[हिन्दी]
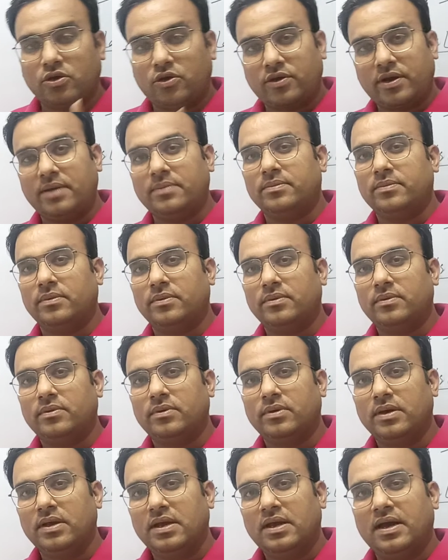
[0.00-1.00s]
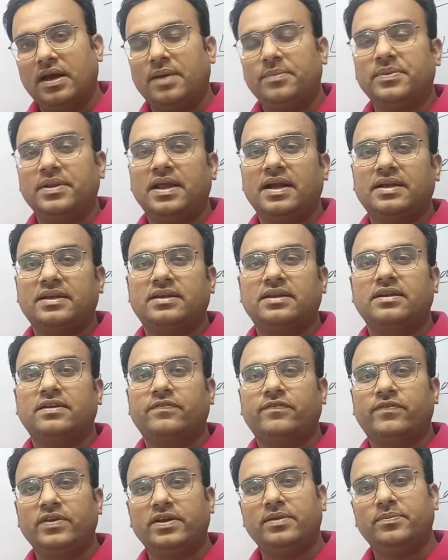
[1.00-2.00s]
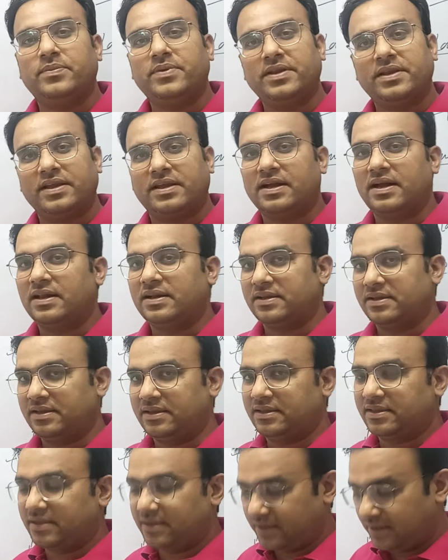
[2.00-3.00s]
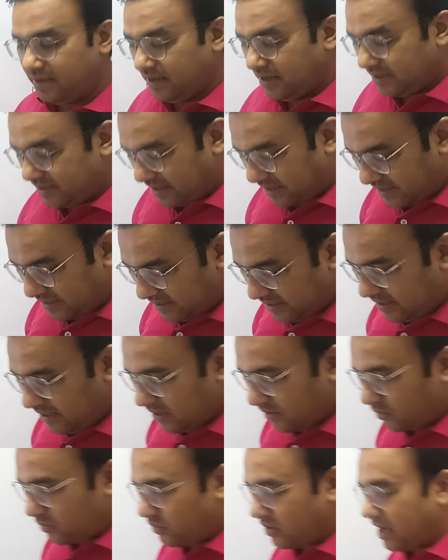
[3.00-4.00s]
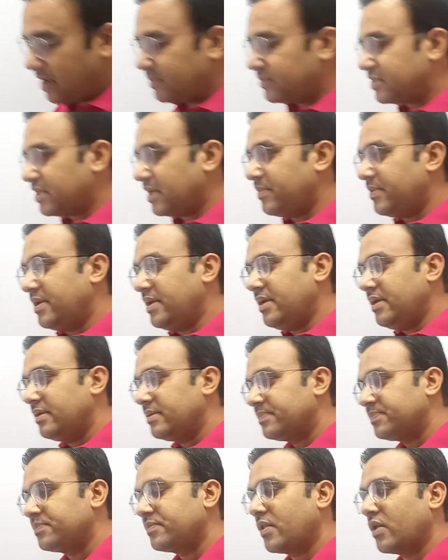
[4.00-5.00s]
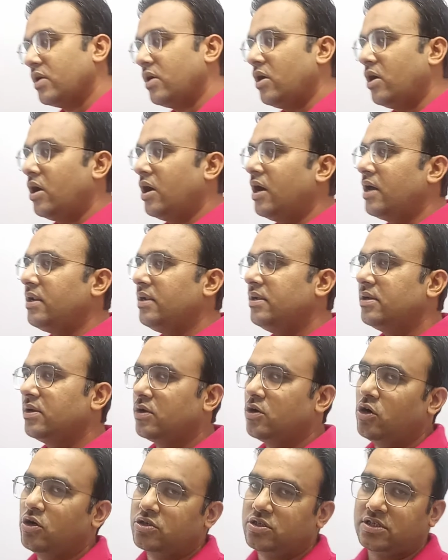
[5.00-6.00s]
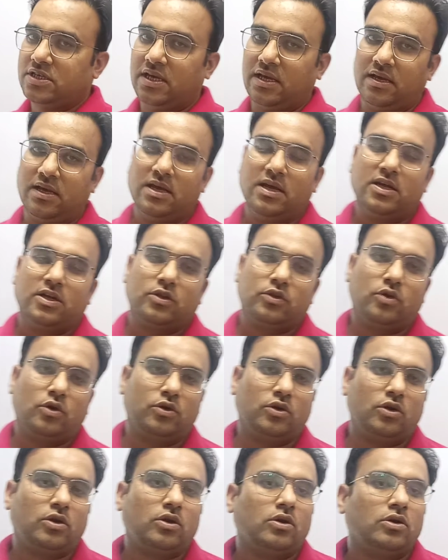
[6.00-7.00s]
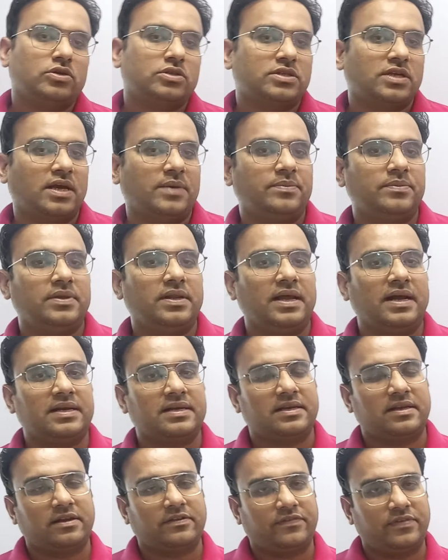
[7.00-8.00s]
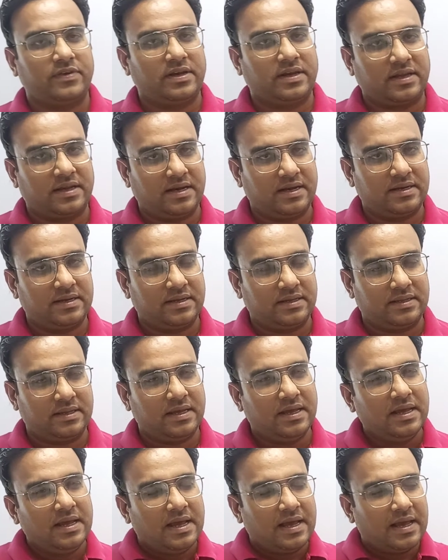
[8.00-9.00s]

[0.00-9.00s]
थ्योरम हम इलेक्ट्रिक फील्ड भी निकाल रहे थे यानी गुलाम से भी और गॉस से दोनों लॉ से हम इलेक्ट्रिक फील्ड निकाल रहे थे